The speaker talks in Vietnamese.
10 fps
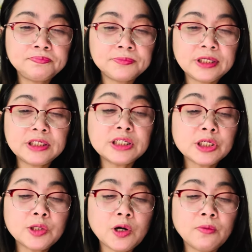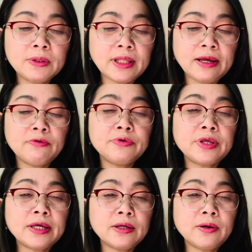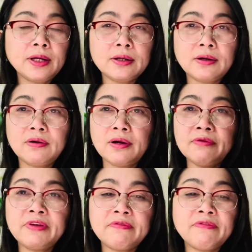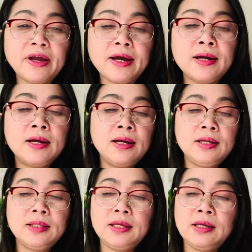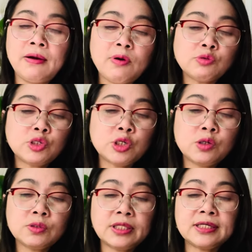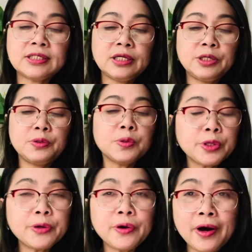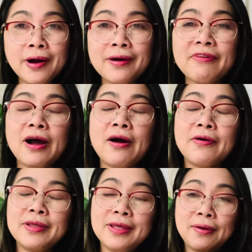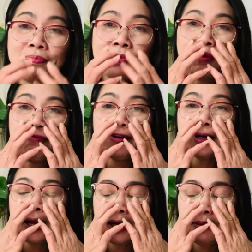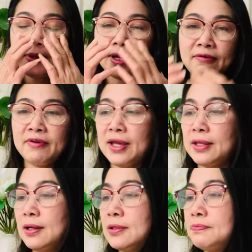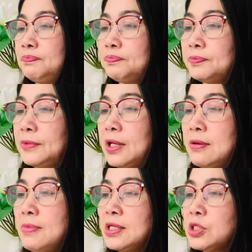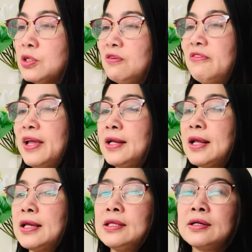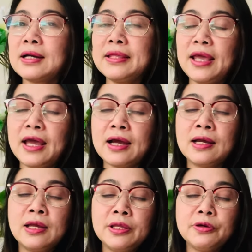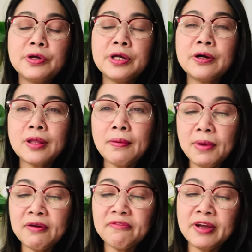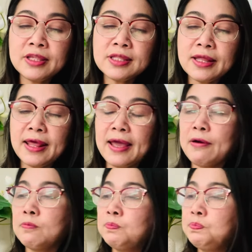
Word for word: thì trên sơ đồ mình theo vậy thôi ha còn cái việc vé thì à, bầu show người ta sẽ hiểu nhiều hơn và hỏi à, phước nặng để mình đặt vé thôi chỉ biết cái số vé để cho cả nhà nhiều khi có thắc mắc vé như thế nào